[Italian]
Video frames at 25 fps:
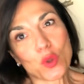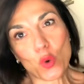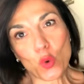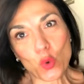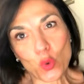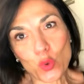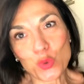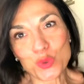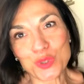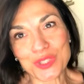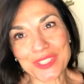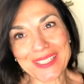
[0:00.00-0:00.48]

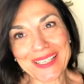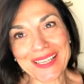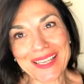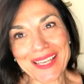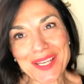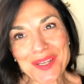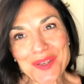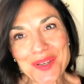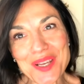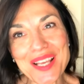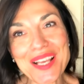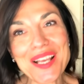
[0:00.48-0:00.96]

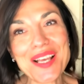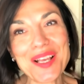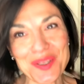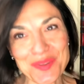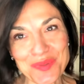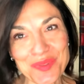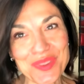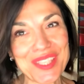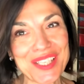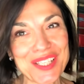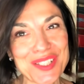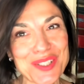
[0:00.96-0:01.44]
utile,
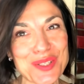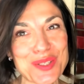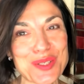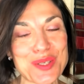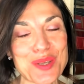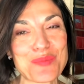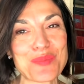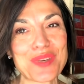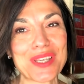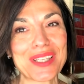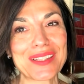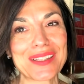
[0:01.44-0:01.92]

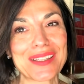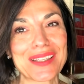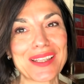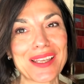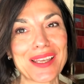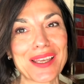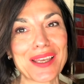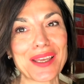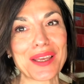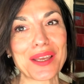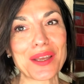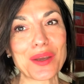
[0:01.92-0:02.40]

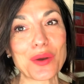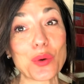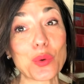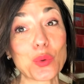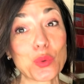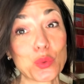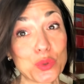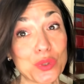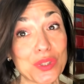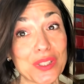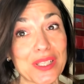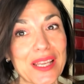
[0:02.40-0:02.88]
decisamente
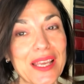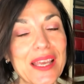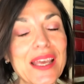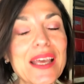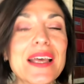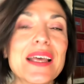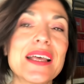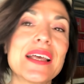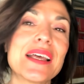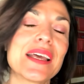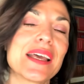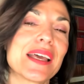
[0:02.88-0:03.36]
utile,
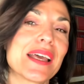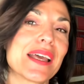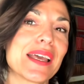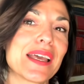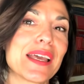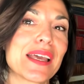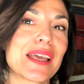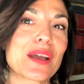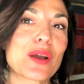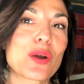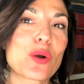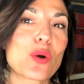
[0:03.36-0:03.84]

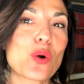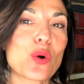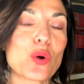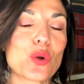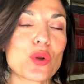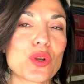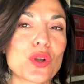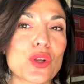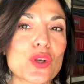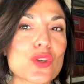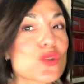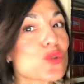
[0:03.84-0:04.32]
eh,
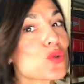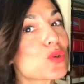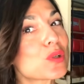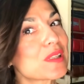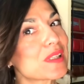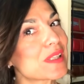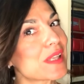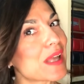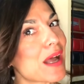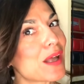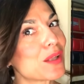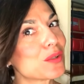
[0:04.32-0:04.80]
con
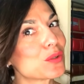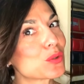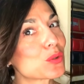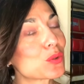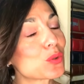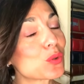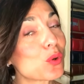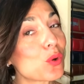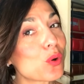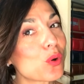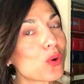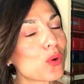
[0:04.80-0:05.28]

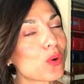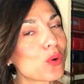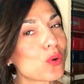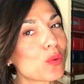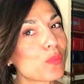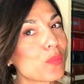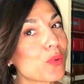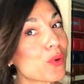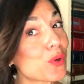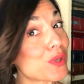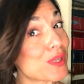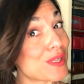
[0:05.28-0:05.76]

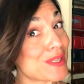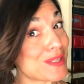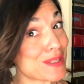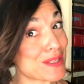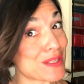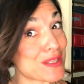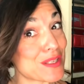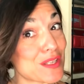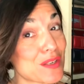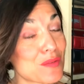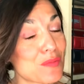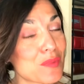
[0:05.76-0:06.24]
soltanto
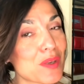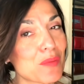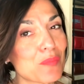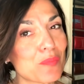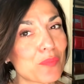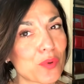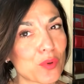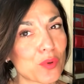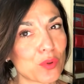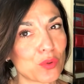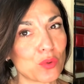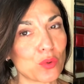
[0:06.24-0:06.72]
pochissimi
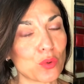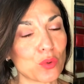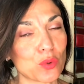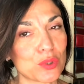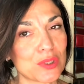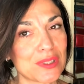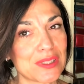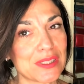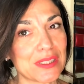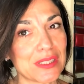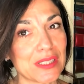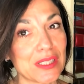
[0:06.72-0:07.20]

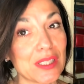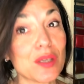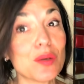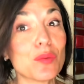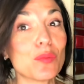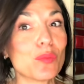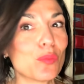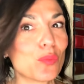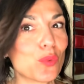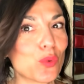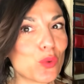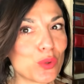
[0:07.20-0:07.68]

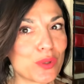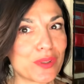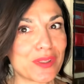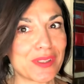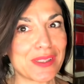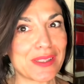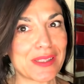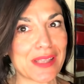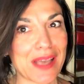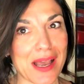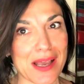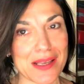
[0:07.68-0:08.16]
prodotti
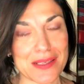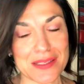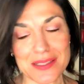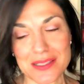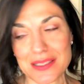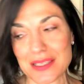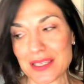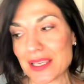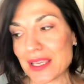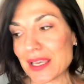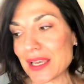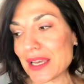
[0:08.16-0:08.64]

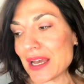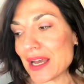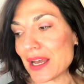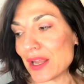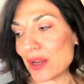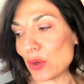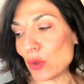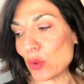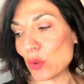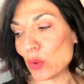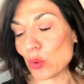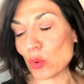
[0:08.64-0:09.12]
multitasking.
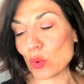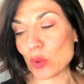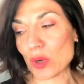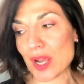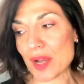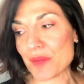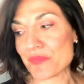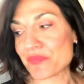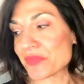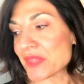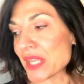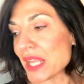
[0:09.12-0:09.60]

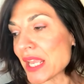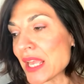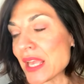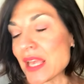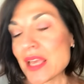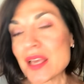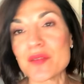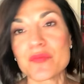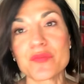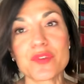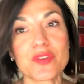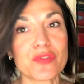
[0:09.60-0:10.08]
Allora,
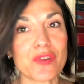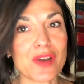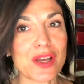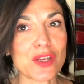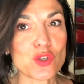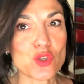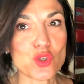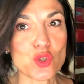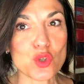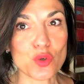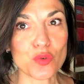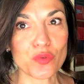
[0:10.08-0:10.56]
vi
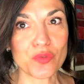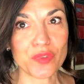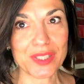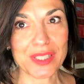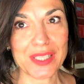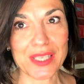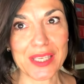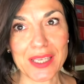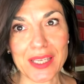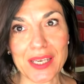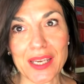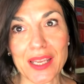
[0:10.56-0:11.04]
faccio
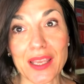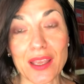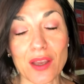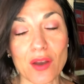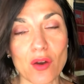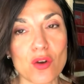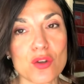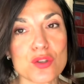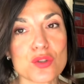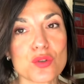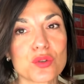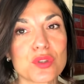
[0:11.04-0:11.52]
vedere che
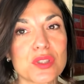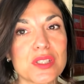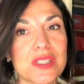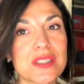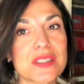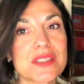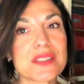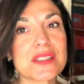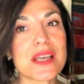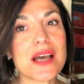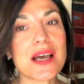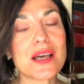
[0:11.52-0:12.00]
cosa ho
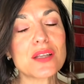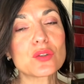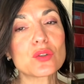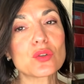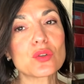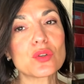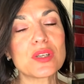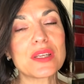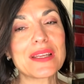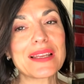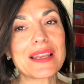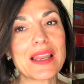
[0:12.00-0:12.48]

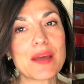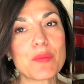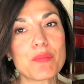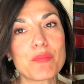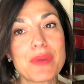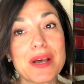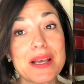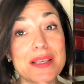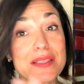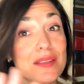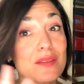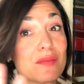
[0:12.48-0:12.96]
utilizzato, nella
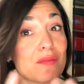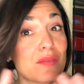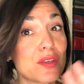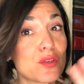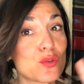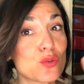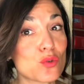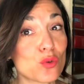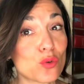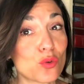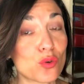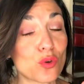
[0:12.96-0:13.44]
base
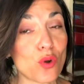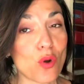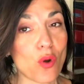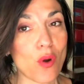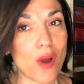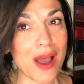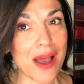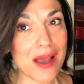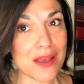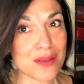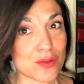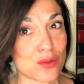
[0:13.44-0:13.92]
viso non
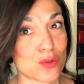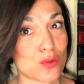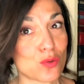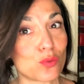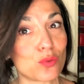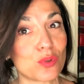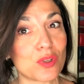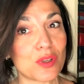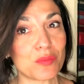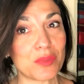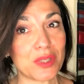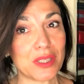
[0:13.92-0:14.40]
ho
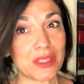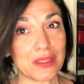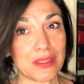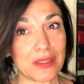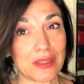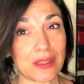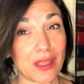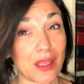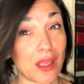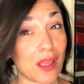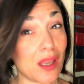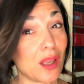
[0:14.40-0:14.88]

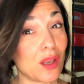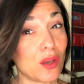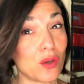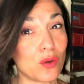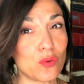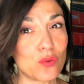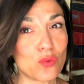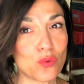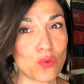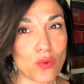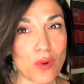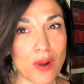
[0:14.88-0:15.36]
assolutamente
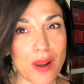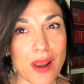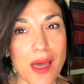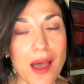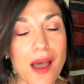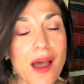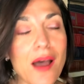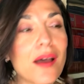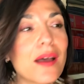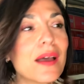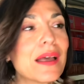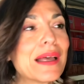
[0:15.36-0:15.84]

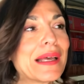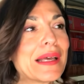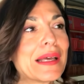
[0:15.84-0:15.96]
nulla,